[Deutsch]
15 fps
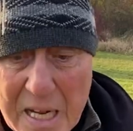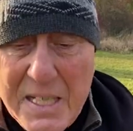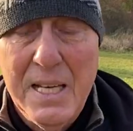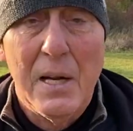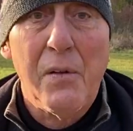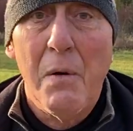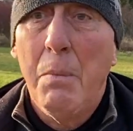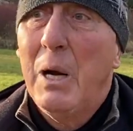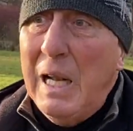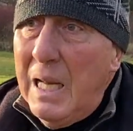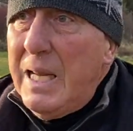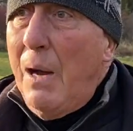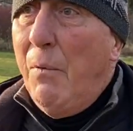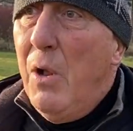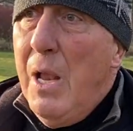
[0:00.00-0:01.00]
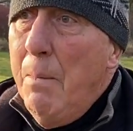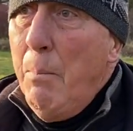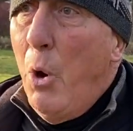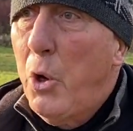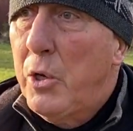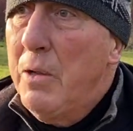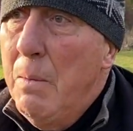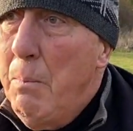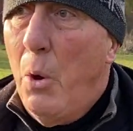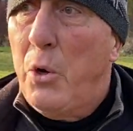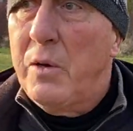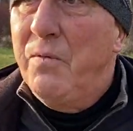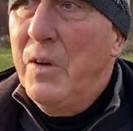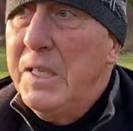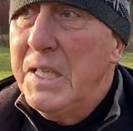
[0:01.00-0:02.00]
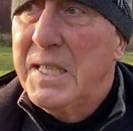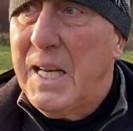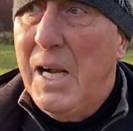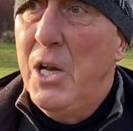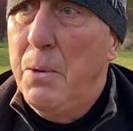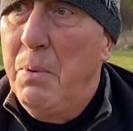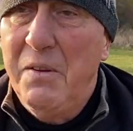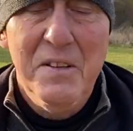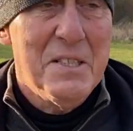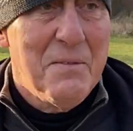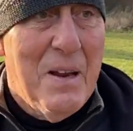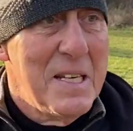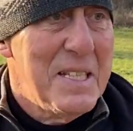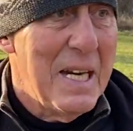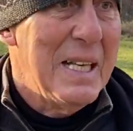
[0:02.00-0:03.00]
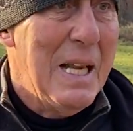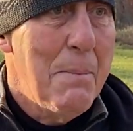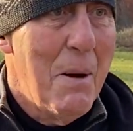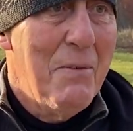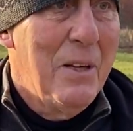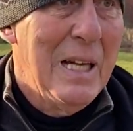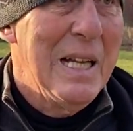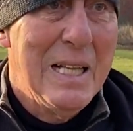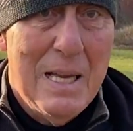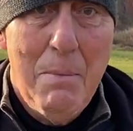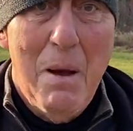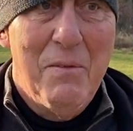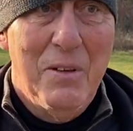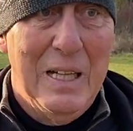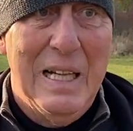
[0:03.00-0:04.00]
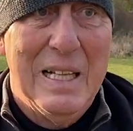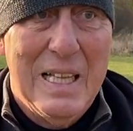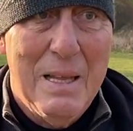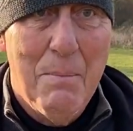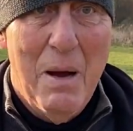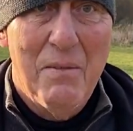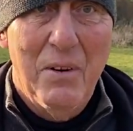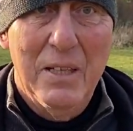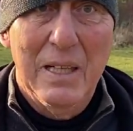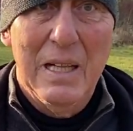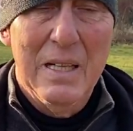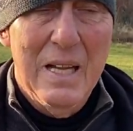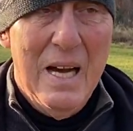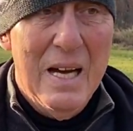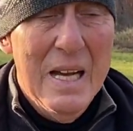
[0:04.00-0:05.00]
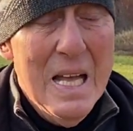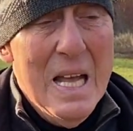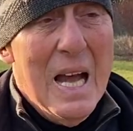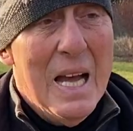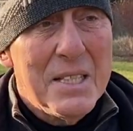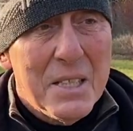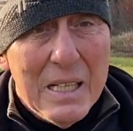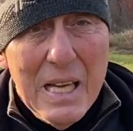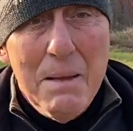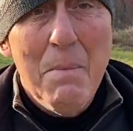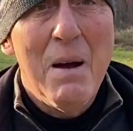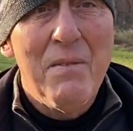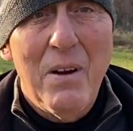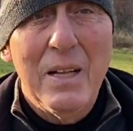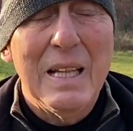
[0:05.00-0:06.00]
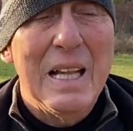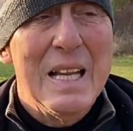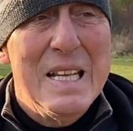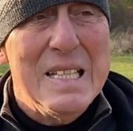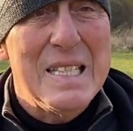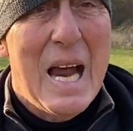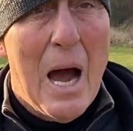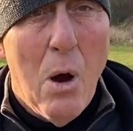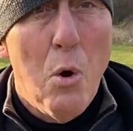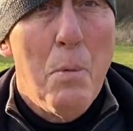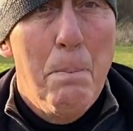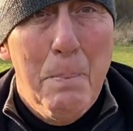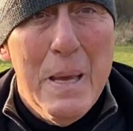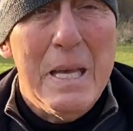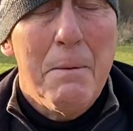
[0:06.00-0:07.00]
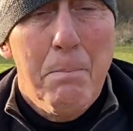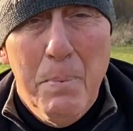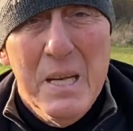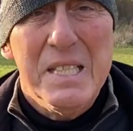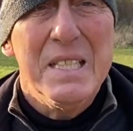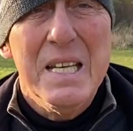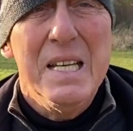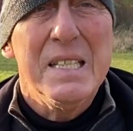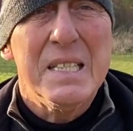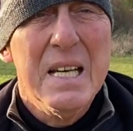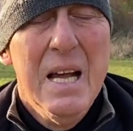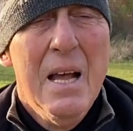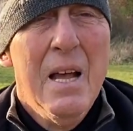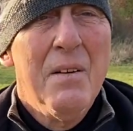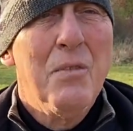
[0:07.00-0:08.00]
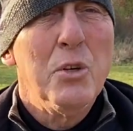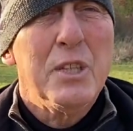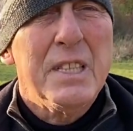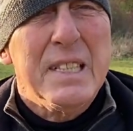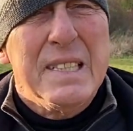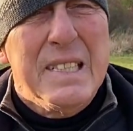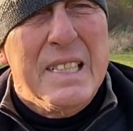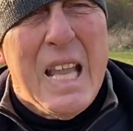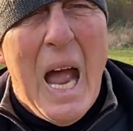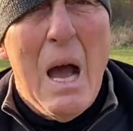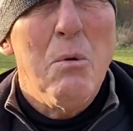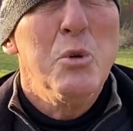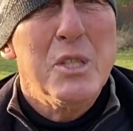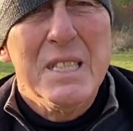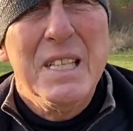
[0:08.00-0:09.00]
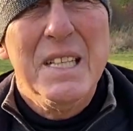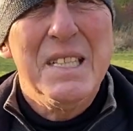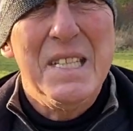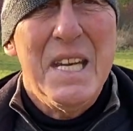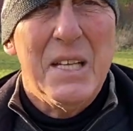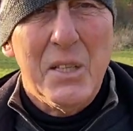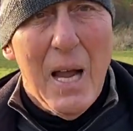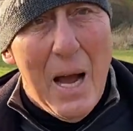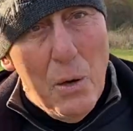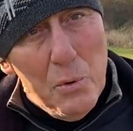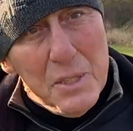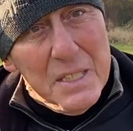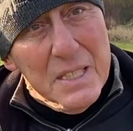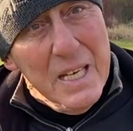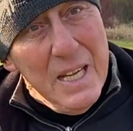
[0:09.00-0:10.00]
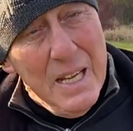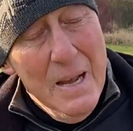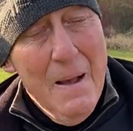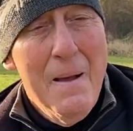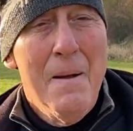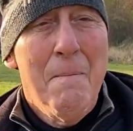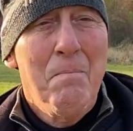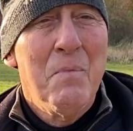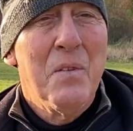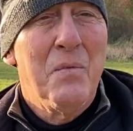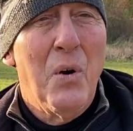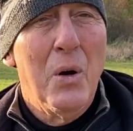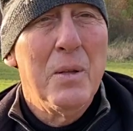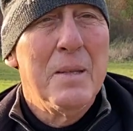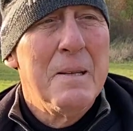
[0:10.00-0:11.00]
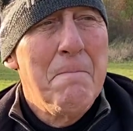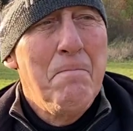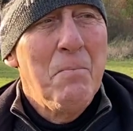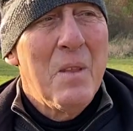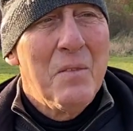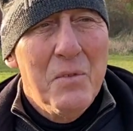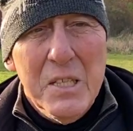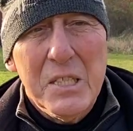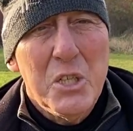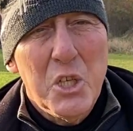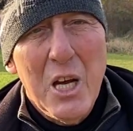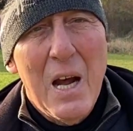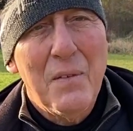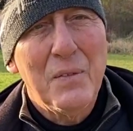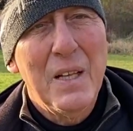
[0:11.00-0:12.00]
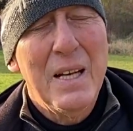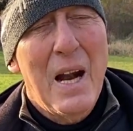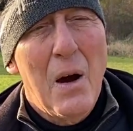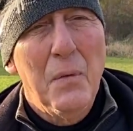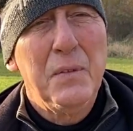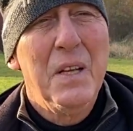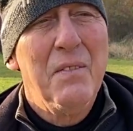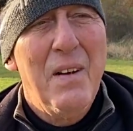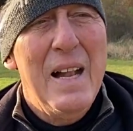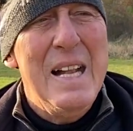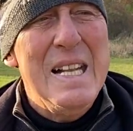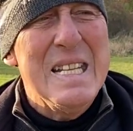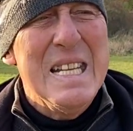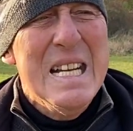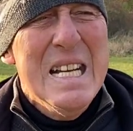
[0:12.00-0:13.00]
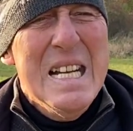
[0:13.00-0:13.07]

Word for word: sagt man mal, jawohl, morgen, morgen wird das Geld überwiesen, weil es ja Klimawandel, Klimawandel, Klimawandel. Ja. Also Klimawandel ist auch Big Business, wo Tausende, zigtausende von Wissenschaftlern auf der Welt